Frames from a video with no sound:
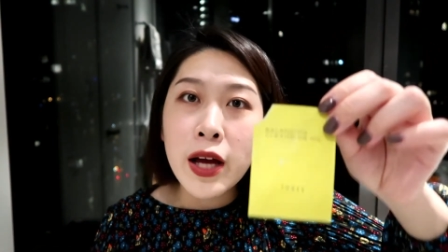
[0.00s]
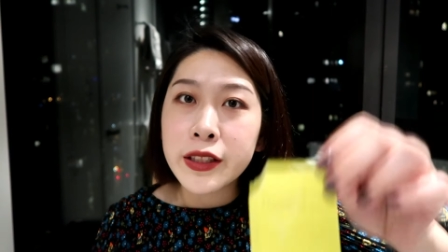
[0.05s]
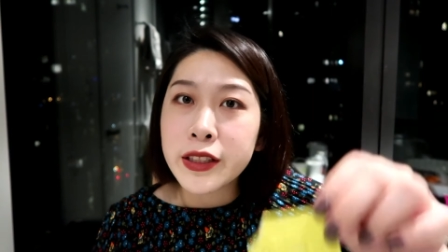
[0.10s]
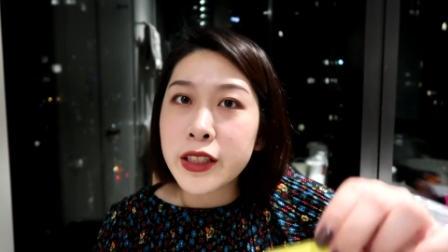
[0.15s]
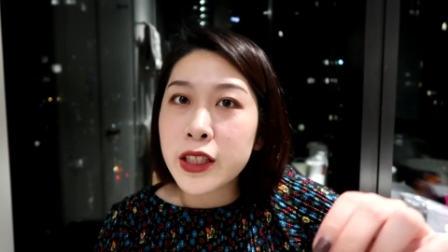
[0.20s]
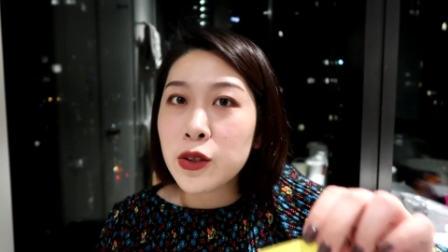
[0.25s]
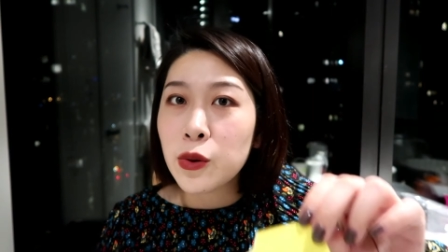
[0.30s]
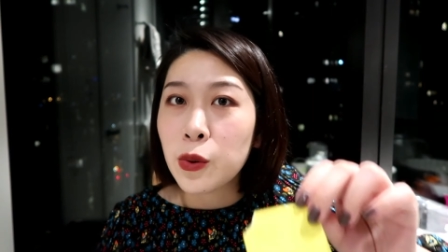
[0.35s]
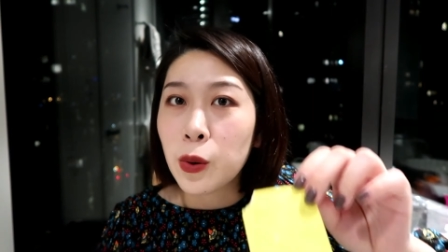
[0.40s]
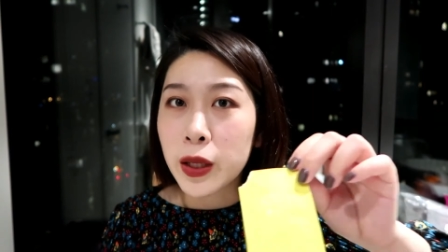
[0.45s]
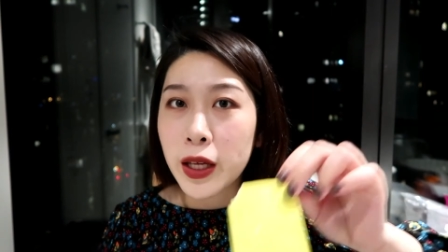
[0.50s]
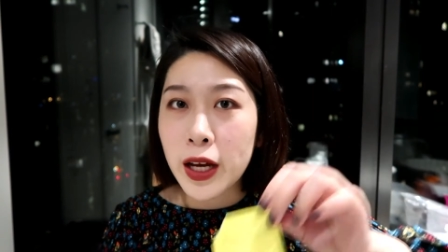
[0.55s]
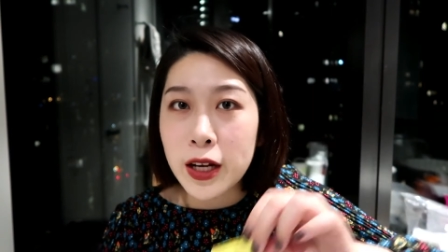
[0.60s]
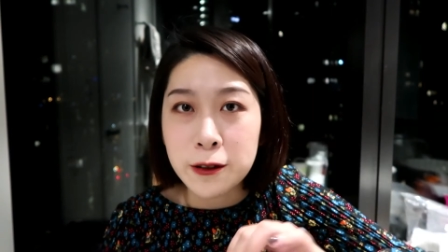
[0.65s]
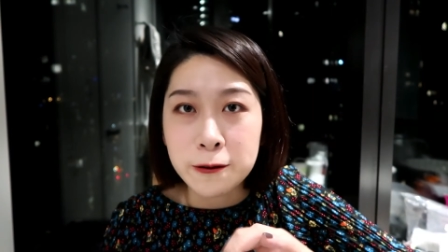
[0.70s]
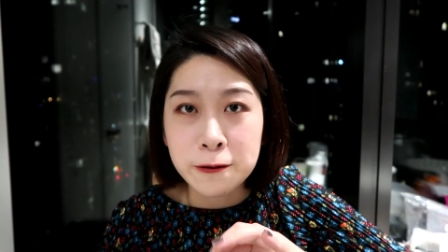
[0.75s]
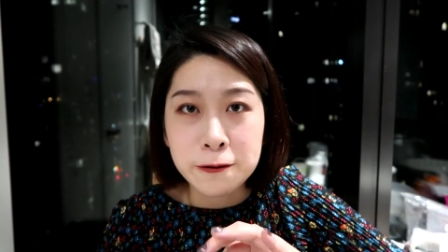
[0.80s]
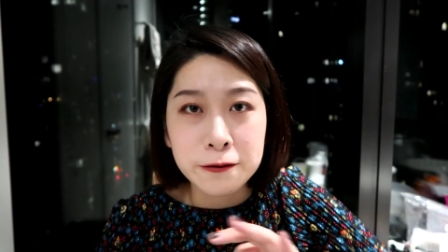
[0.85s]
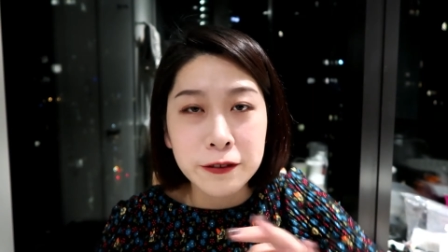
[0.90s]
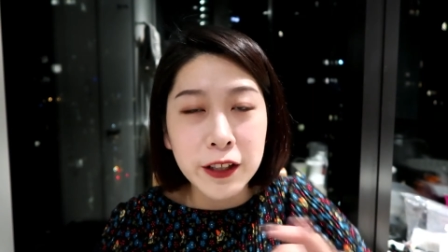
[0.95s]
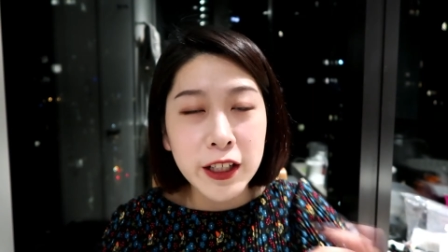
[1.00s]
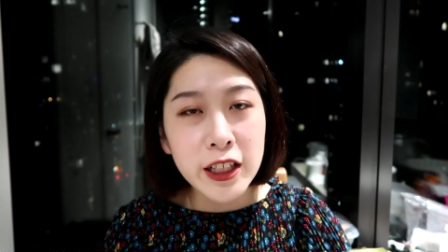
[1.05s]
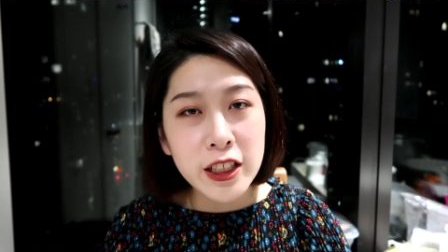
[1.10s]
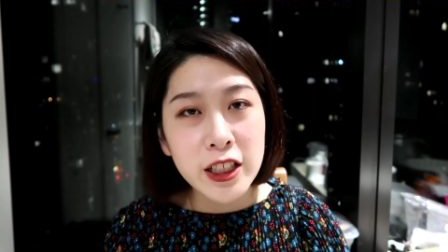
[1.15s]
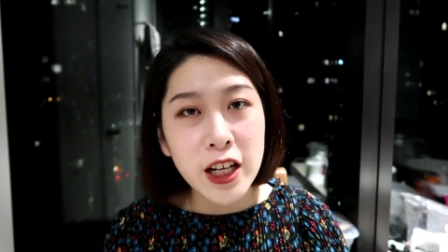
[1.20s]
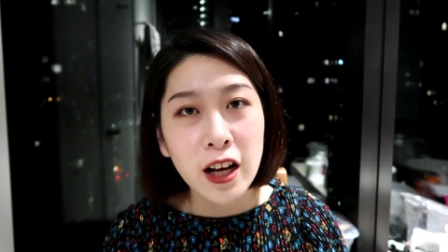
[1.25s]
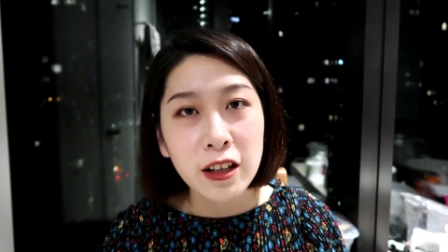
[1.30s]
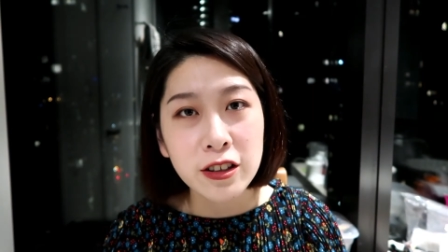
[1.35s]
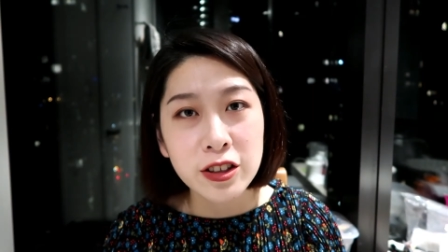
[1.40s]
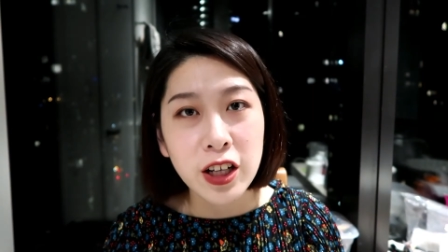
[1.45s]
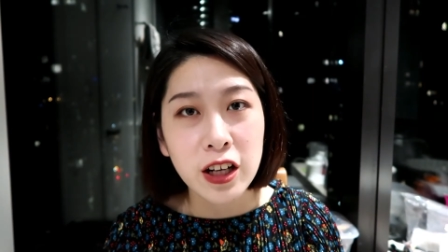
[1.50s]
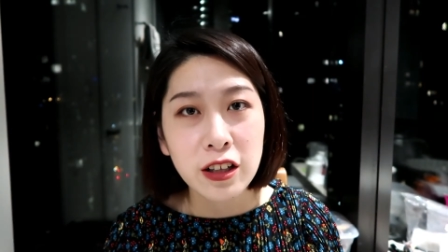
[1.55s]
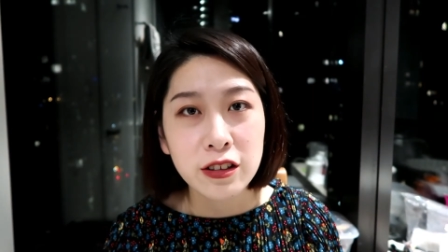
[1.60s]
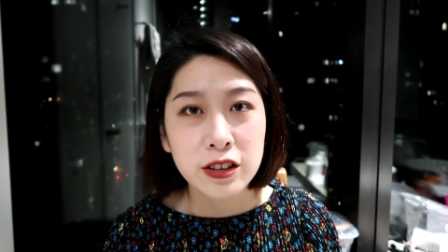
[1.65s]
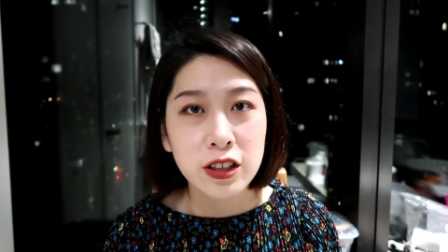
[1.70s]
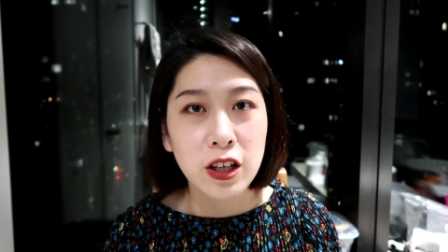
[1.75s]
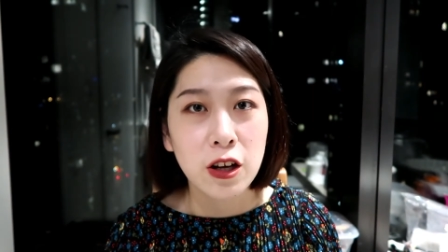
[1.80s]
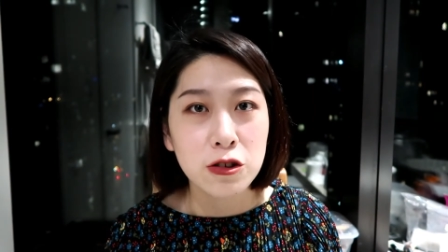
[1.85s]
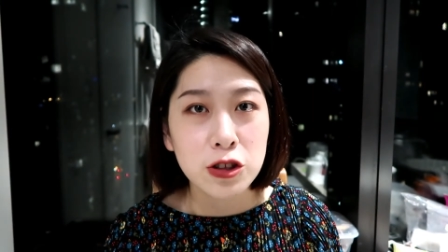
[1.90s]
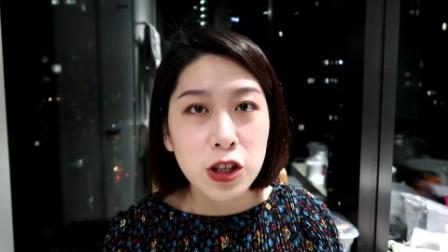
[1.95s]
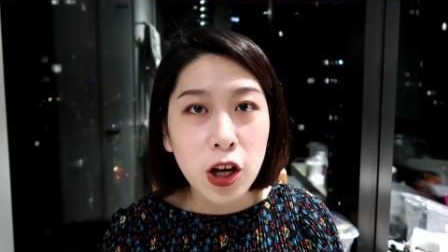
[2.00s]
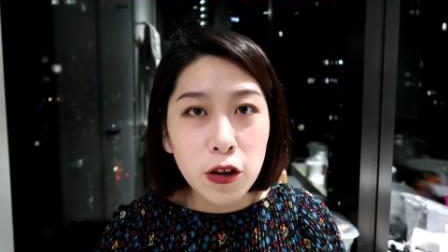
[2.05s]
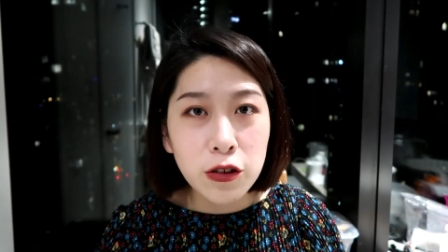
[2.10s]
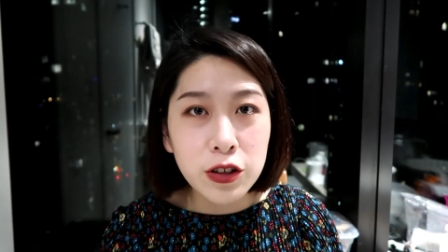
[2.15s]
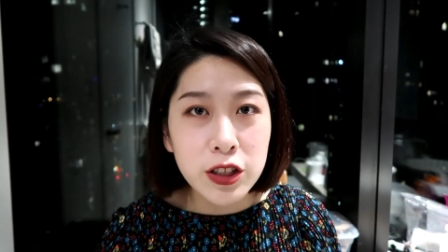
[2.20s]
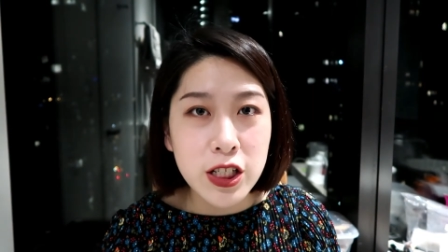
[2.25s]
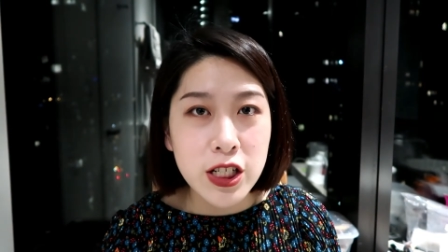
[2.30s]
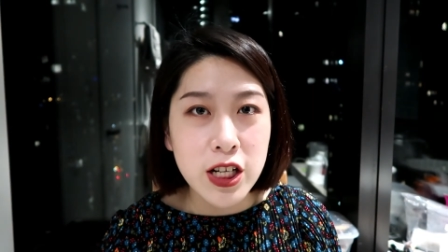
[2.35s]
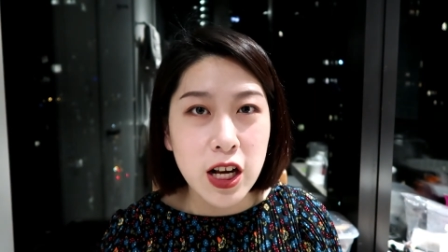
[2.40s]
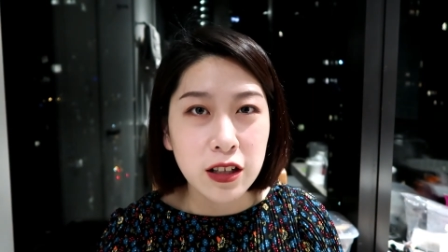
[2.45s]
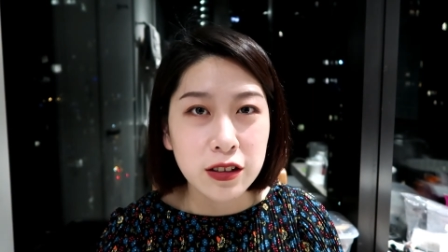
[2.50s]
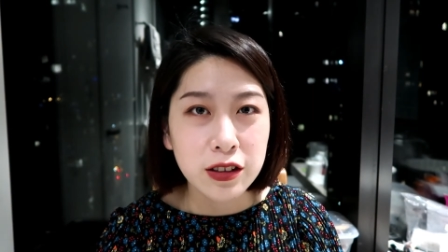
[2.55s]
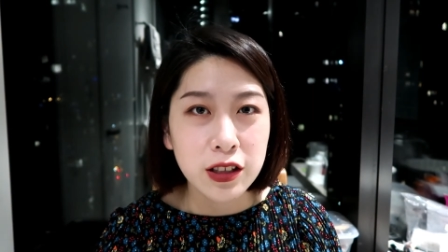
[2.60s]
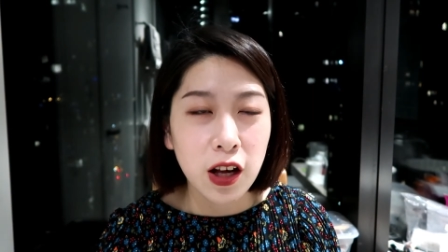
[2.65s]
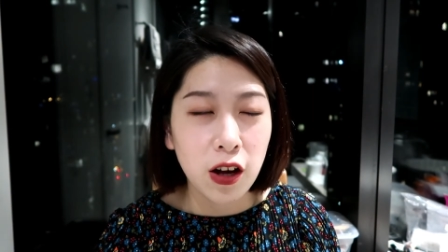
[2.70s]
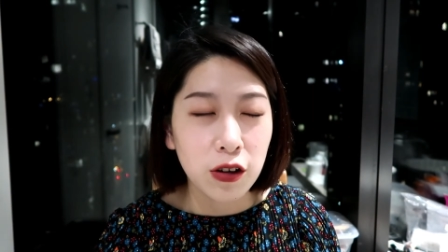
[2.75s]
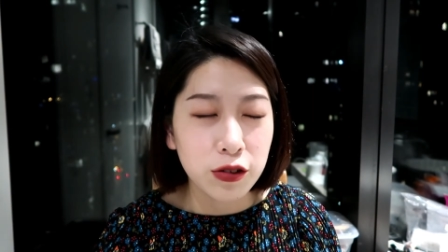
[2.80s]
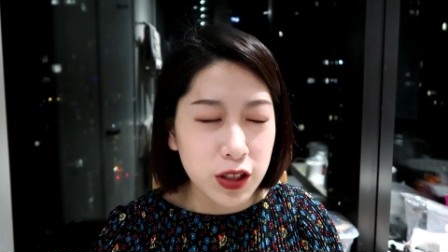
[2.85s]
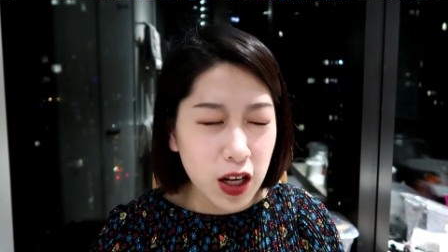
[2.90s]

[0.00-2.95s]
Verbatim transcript: 这个我一开始非常长草，超级长草，